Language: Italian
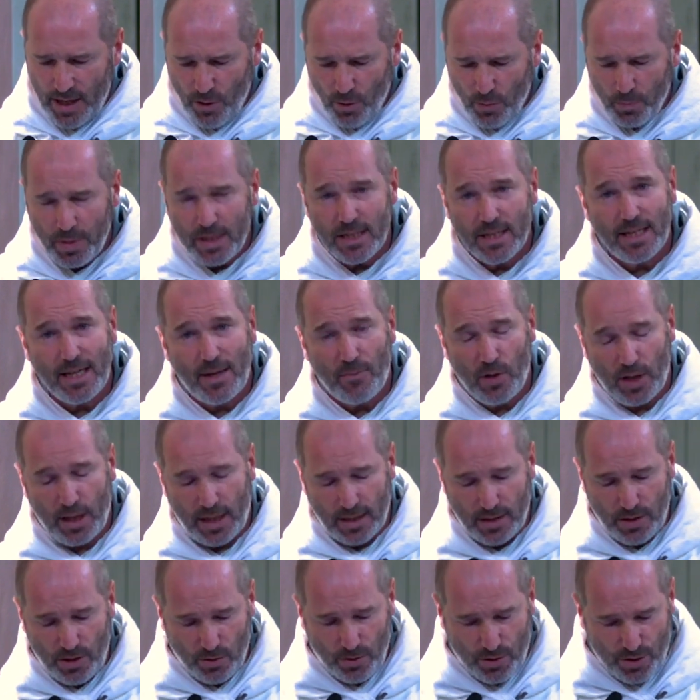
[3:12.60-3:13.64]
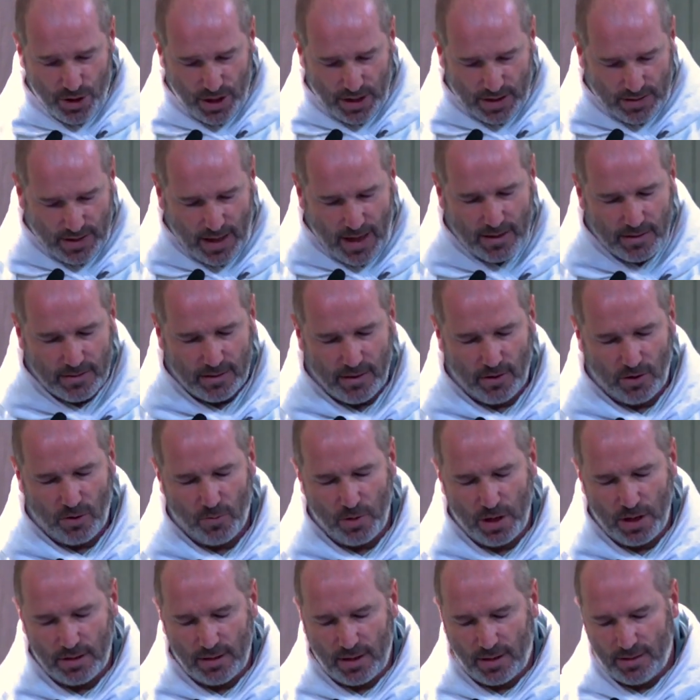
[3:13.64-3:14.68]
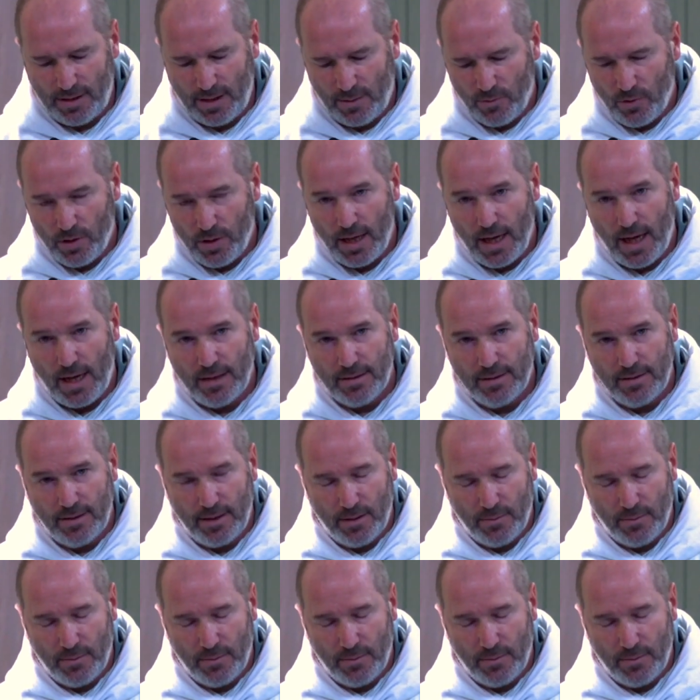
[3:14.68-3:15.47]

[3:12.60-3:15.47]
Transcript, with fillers: e non pensiamo che Dio ci tratta come li trattiamo gli altri.